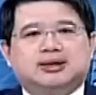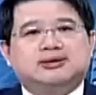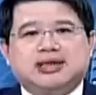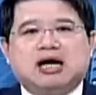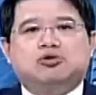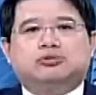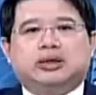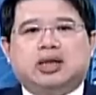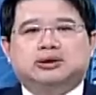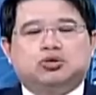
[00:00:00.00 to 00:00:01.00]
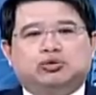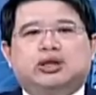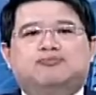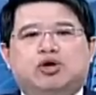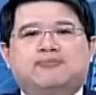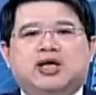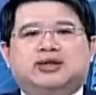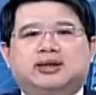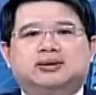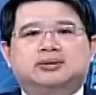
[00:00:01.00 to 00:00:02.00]
是坚固的哈，是固定不会变
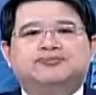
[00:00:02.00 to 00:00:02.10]
的。